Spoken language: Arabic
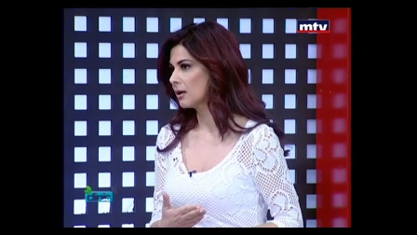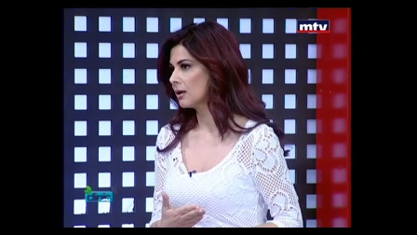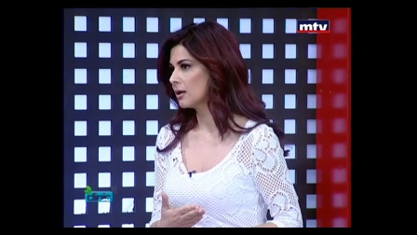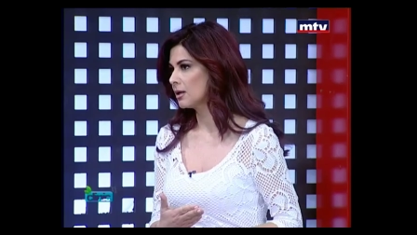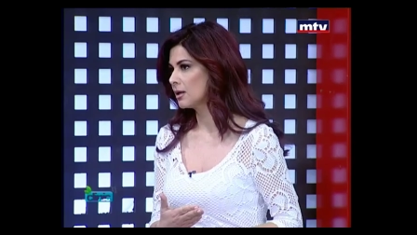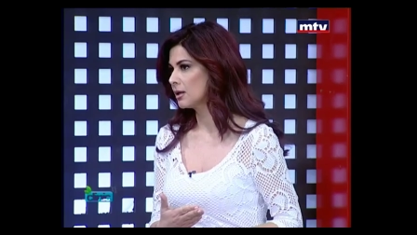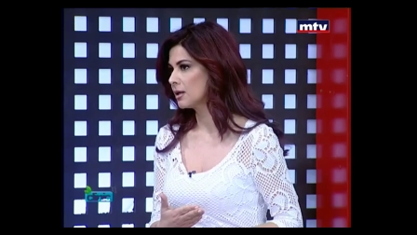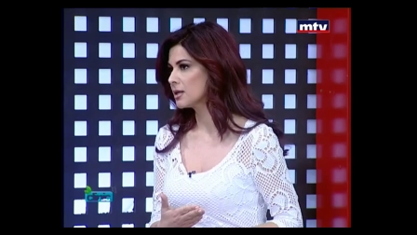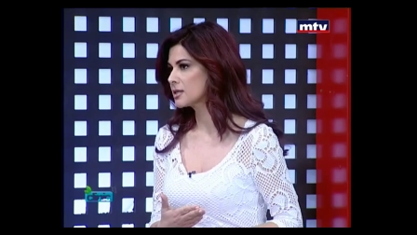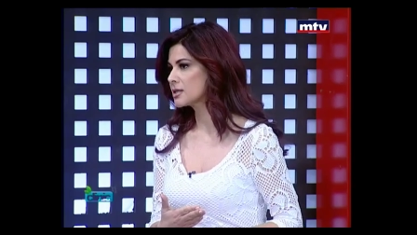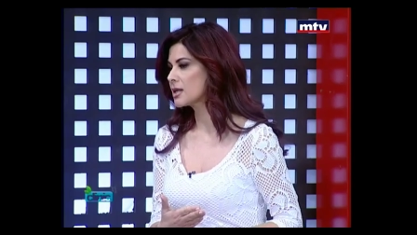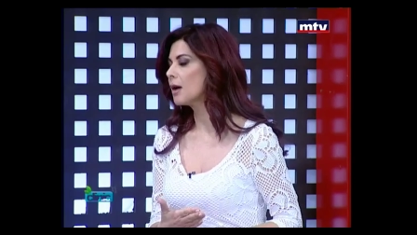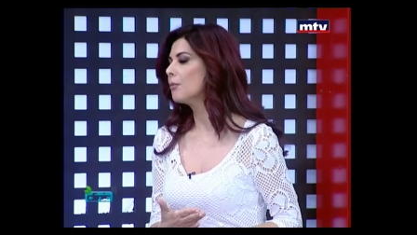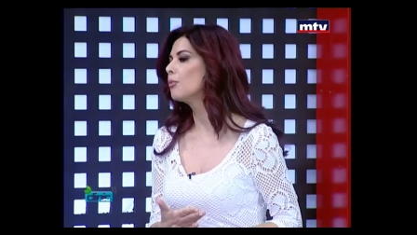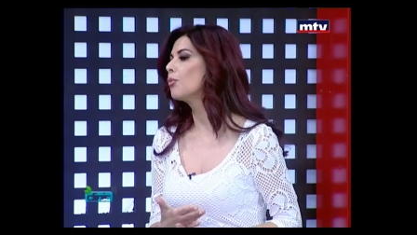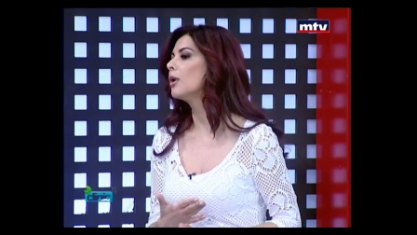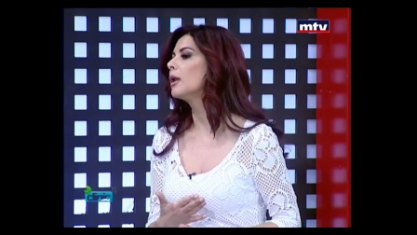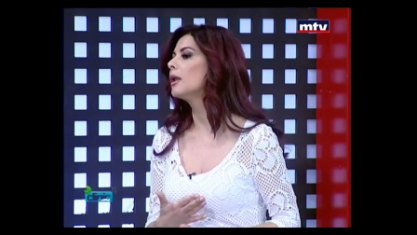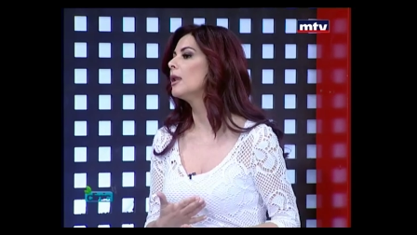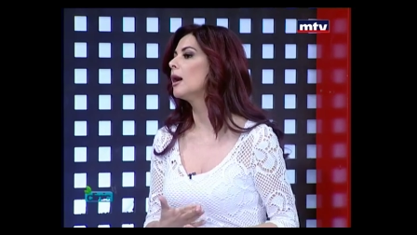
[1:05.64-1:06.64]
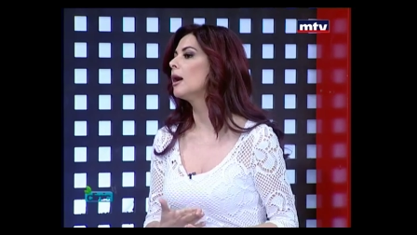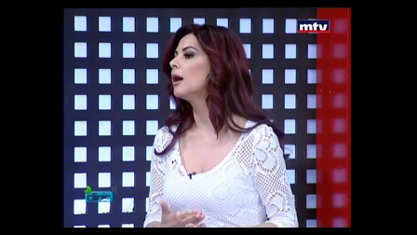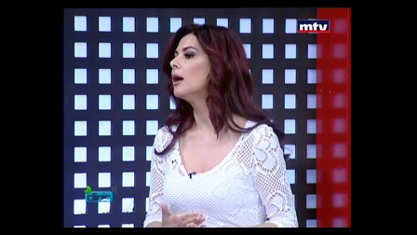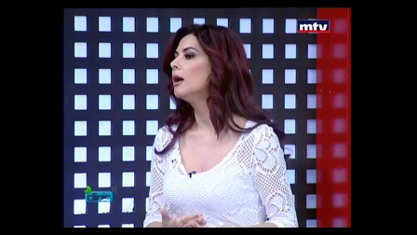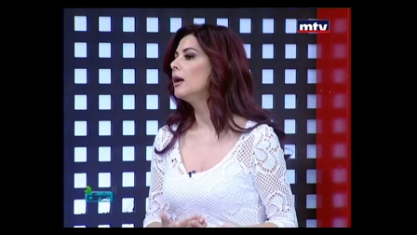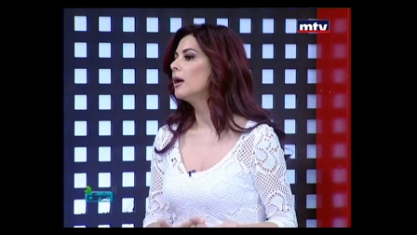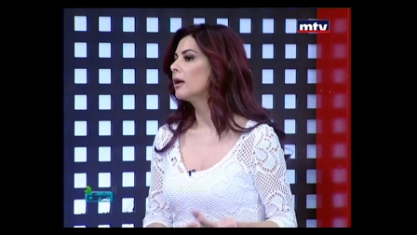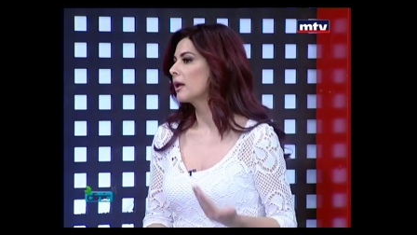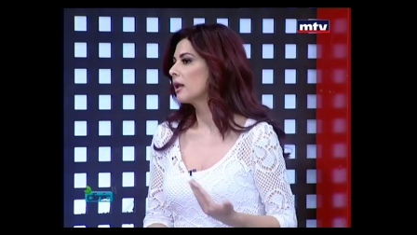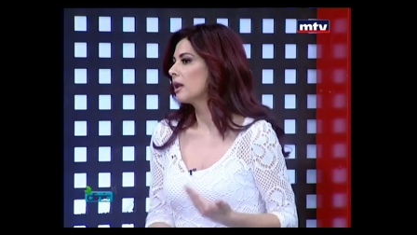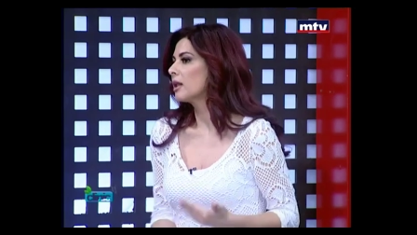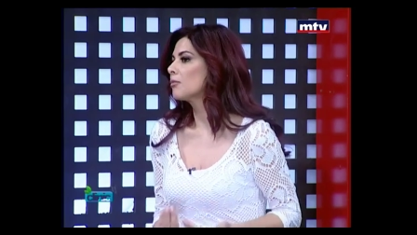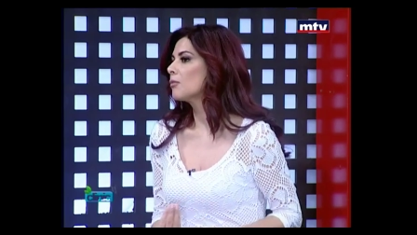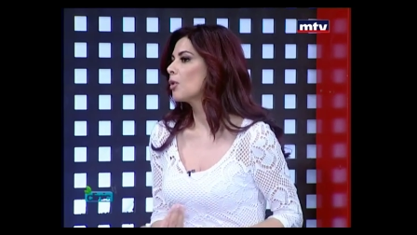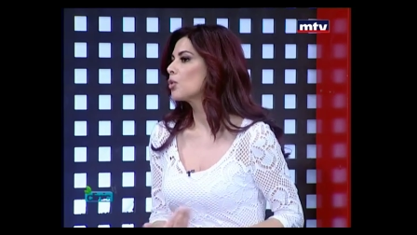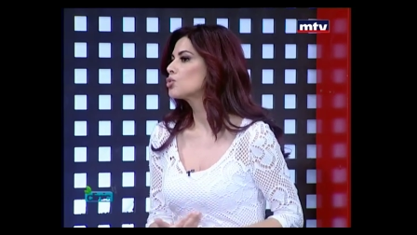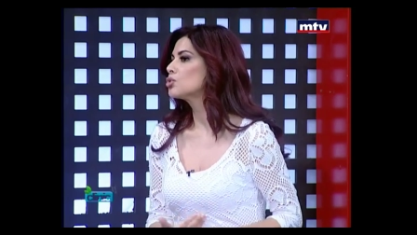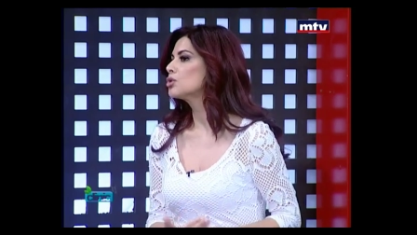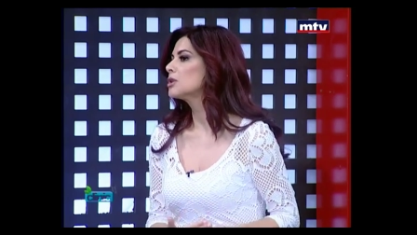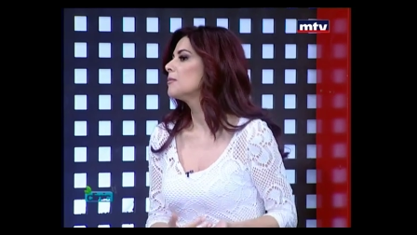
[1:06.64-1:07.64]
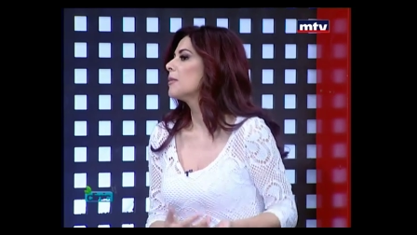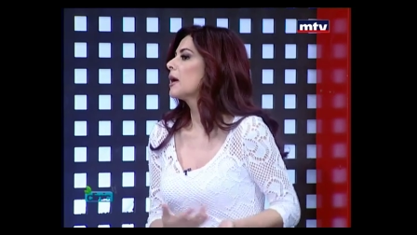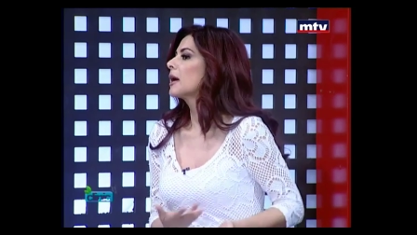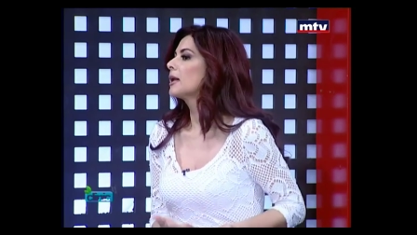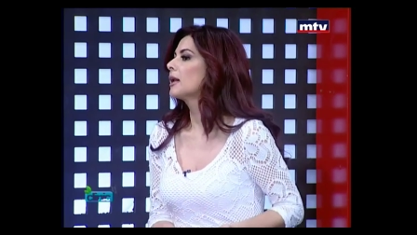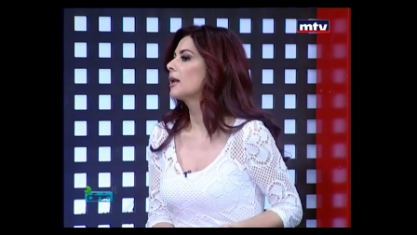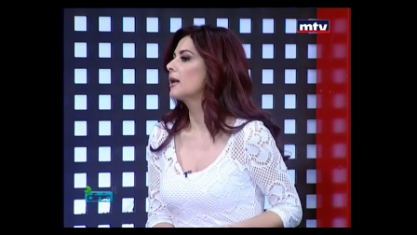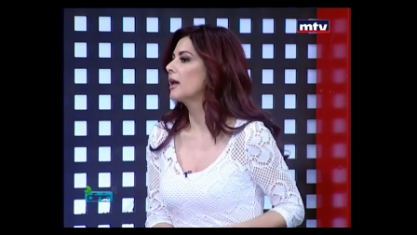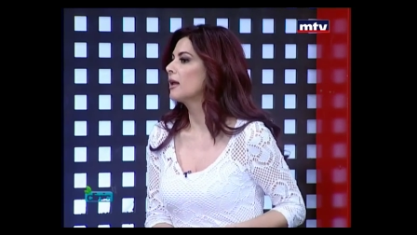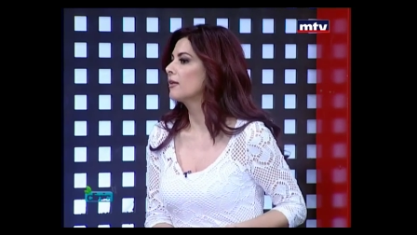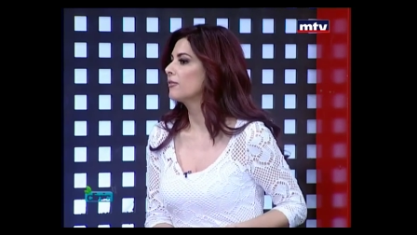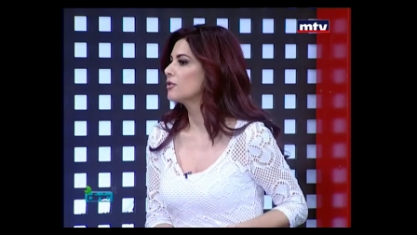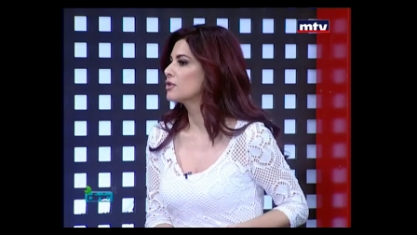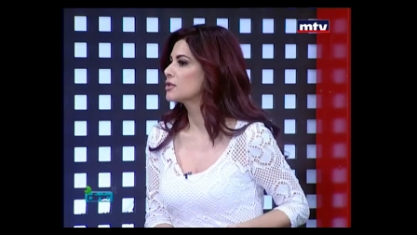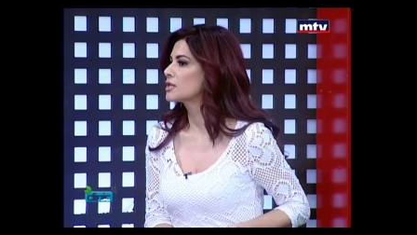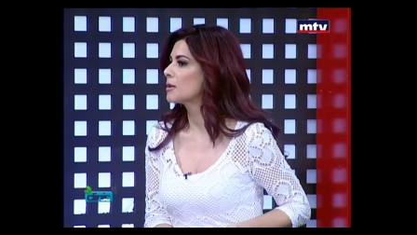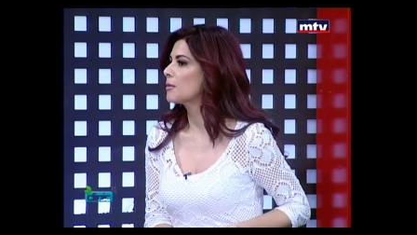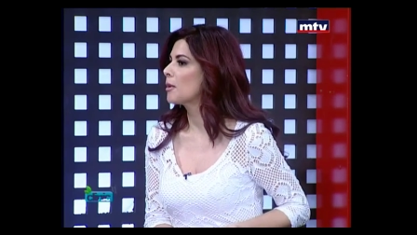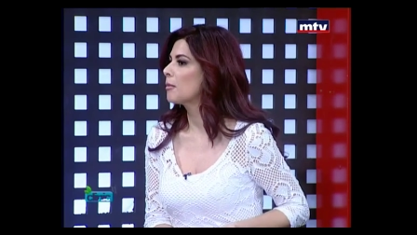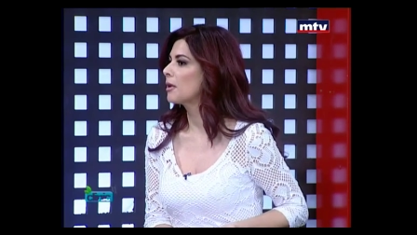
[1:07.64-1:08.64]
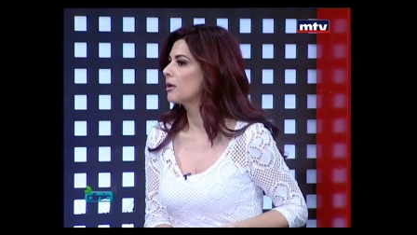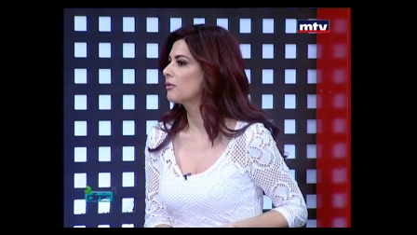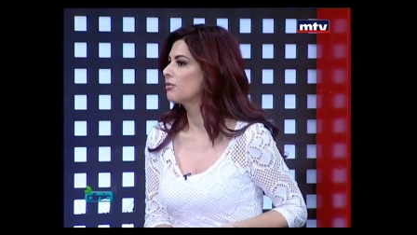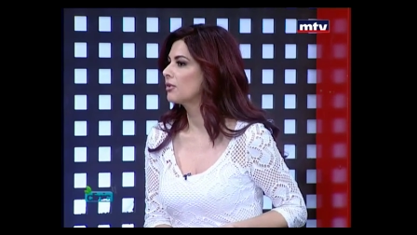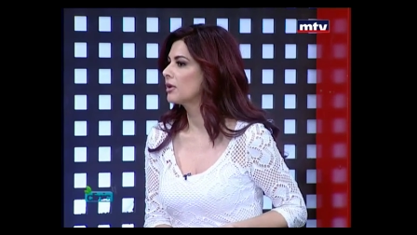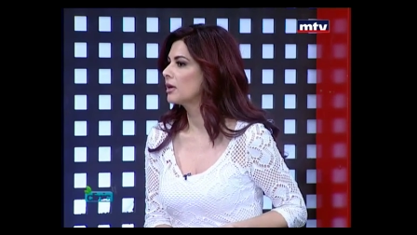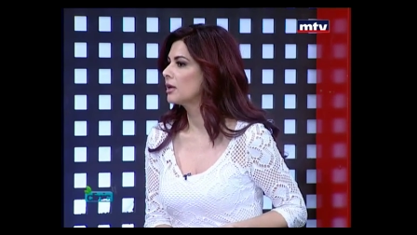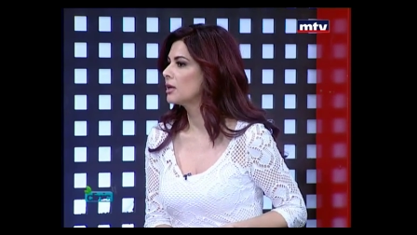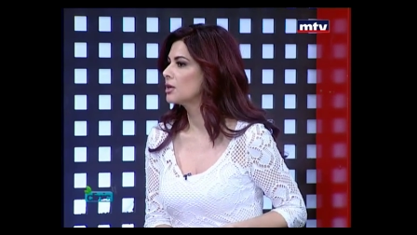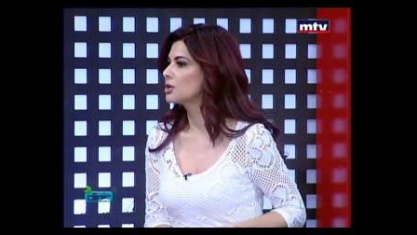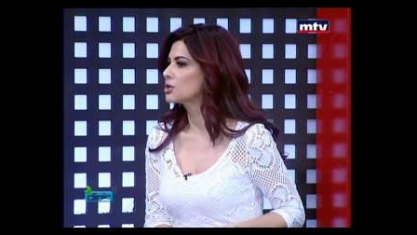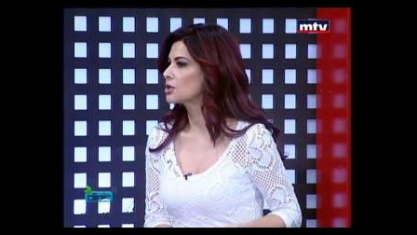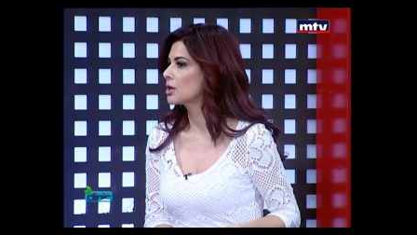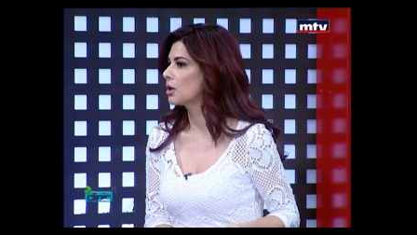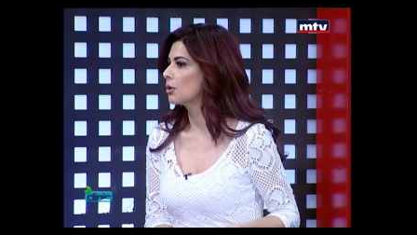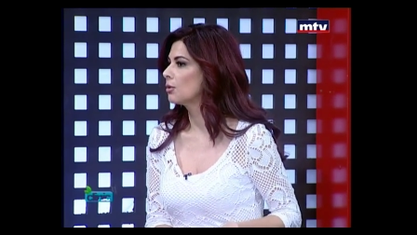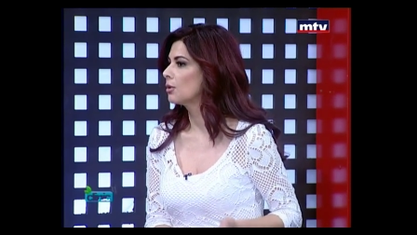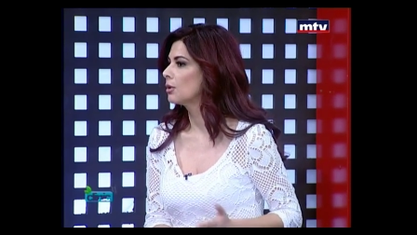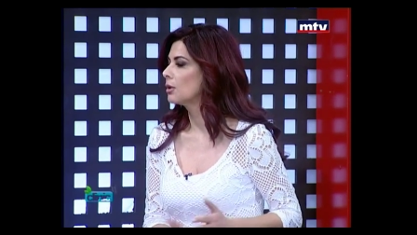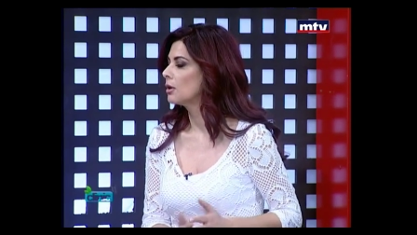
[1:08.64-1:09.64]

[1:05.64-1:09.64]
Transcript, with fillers: النسب ولا كانت موجوده ما كنا نعرف انه سببها الفالج او